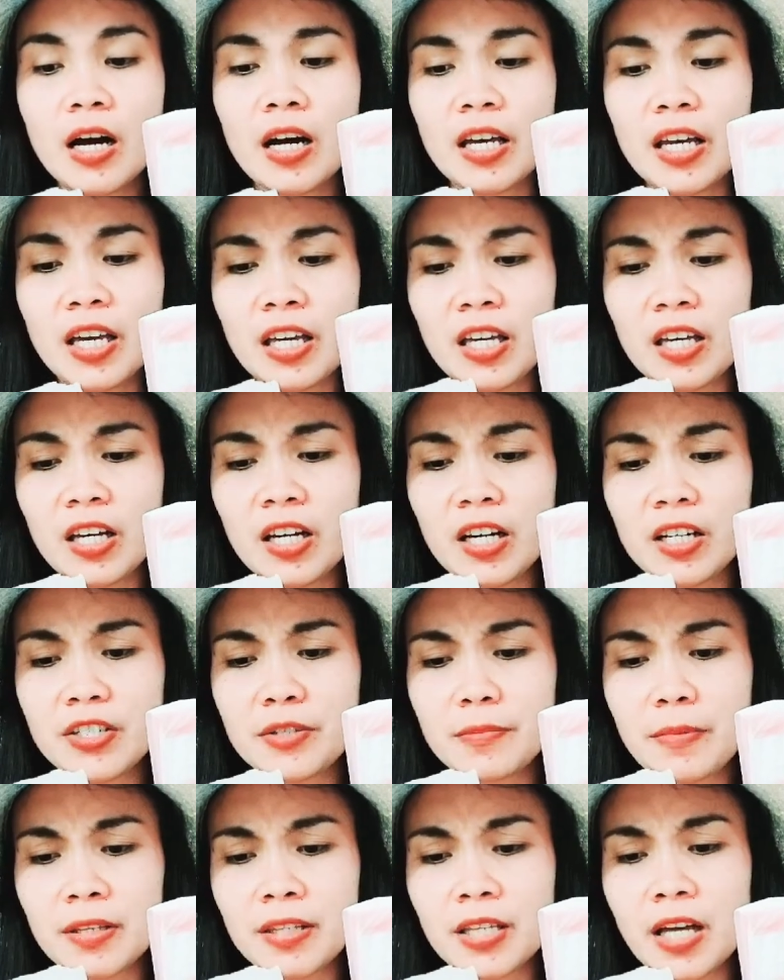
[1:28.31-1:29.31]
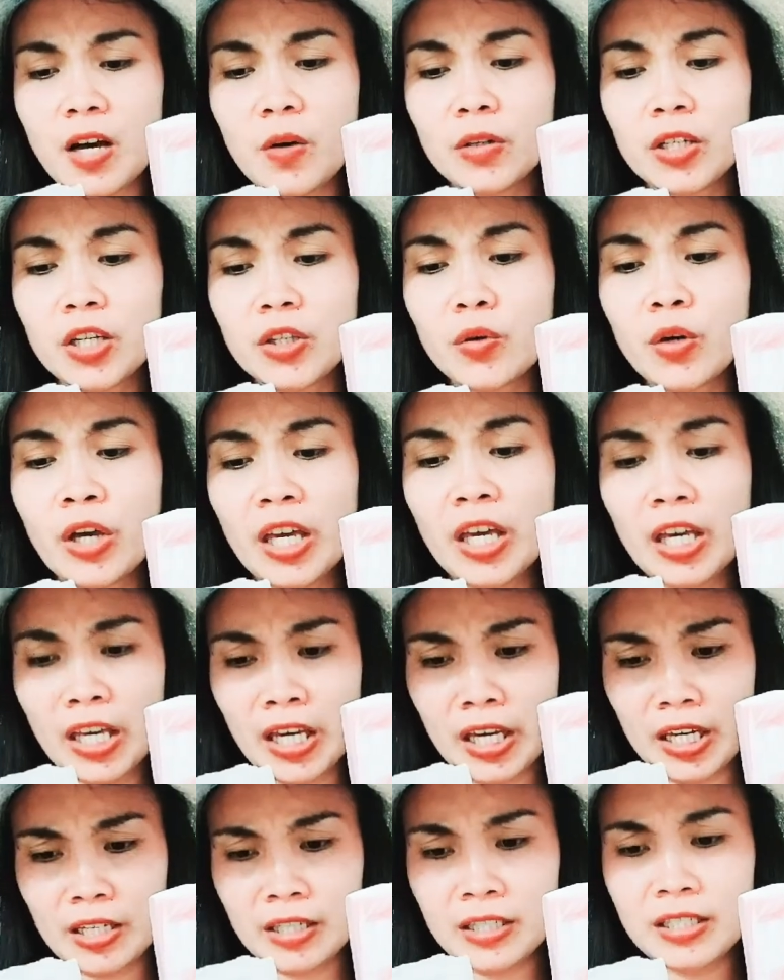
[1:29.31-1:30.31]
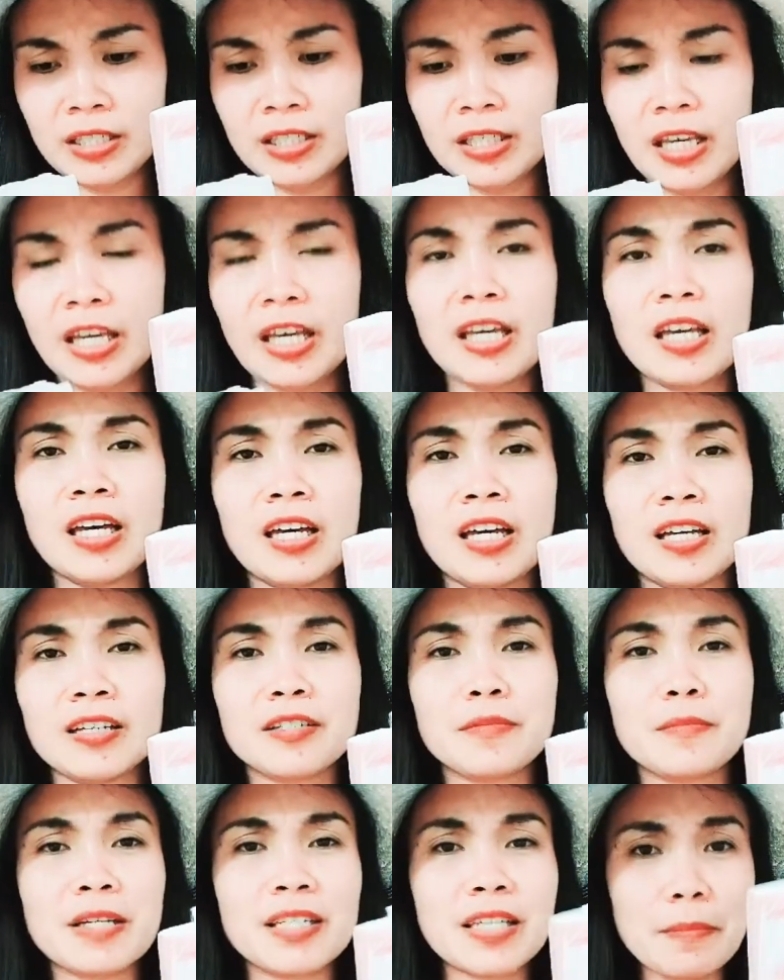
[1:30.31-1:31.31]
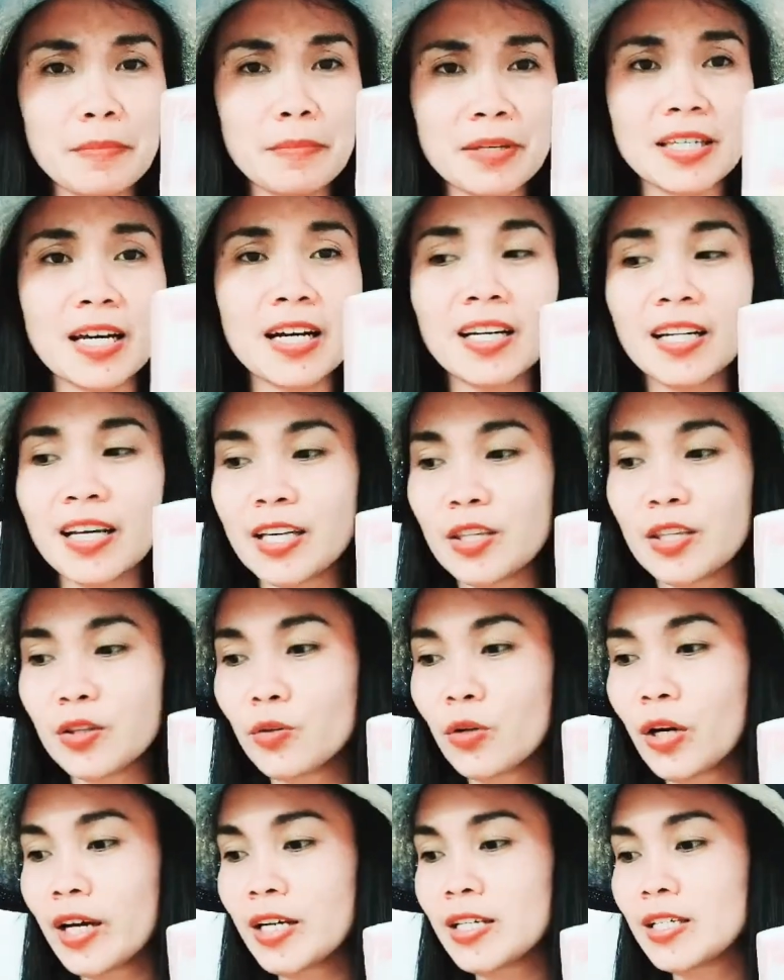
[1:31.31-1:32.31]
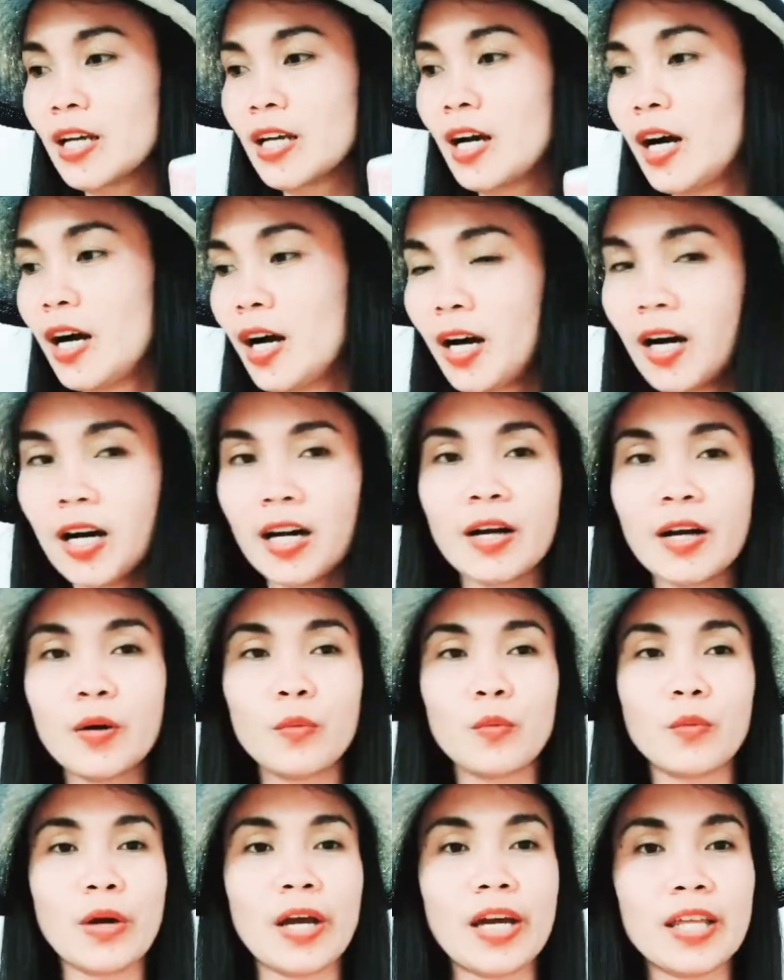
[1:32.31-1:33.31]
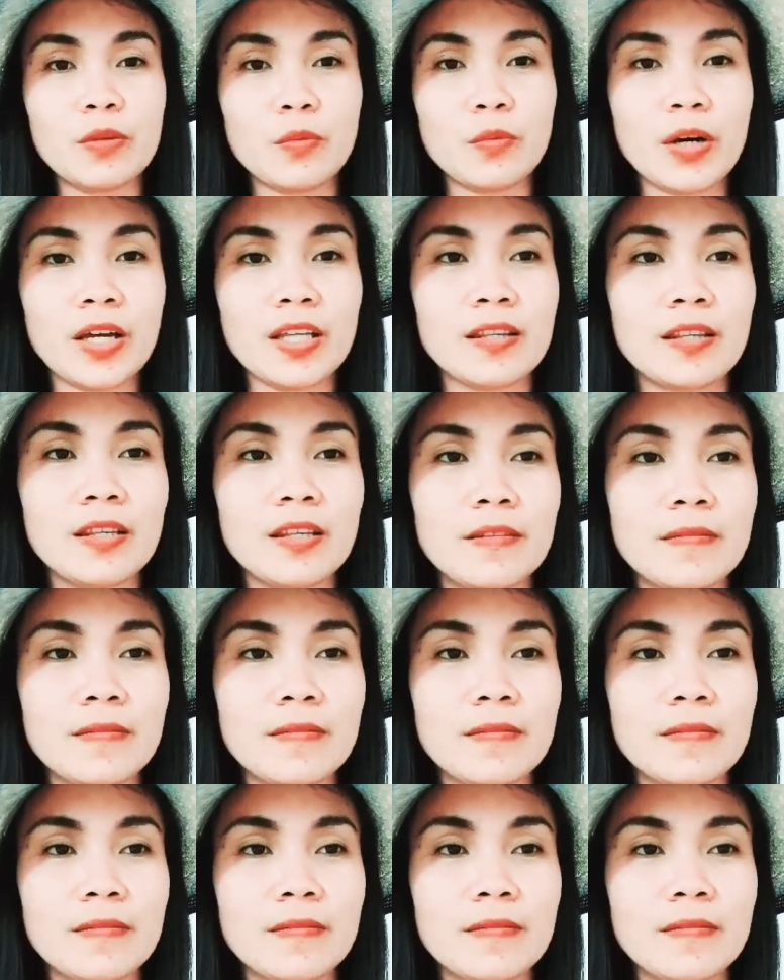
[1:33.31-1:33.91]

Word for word: Hingers bang tawag nito? Hingings. Hingings. Basta bisagra ito guys. Oh, wait, wait.